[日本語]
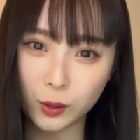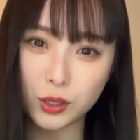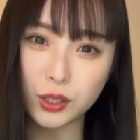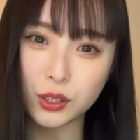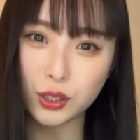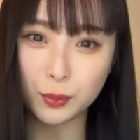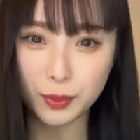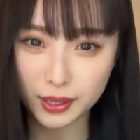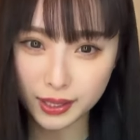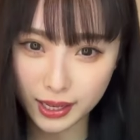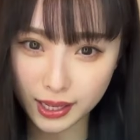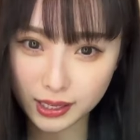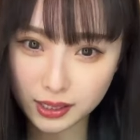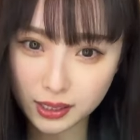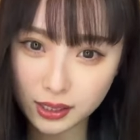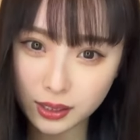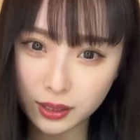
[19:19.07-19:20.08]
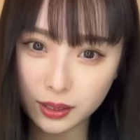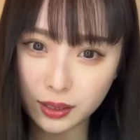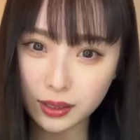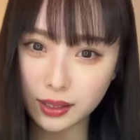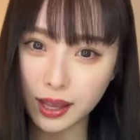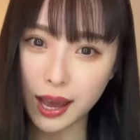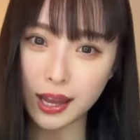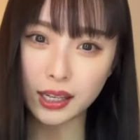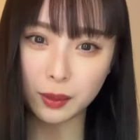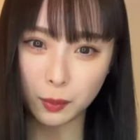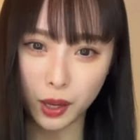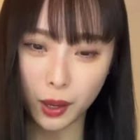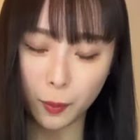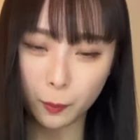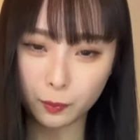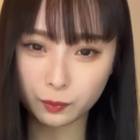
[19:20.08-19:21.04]
おすすめです
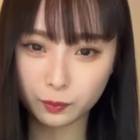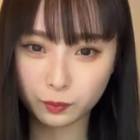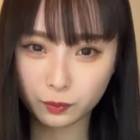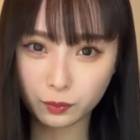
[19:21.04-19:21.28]
アニメ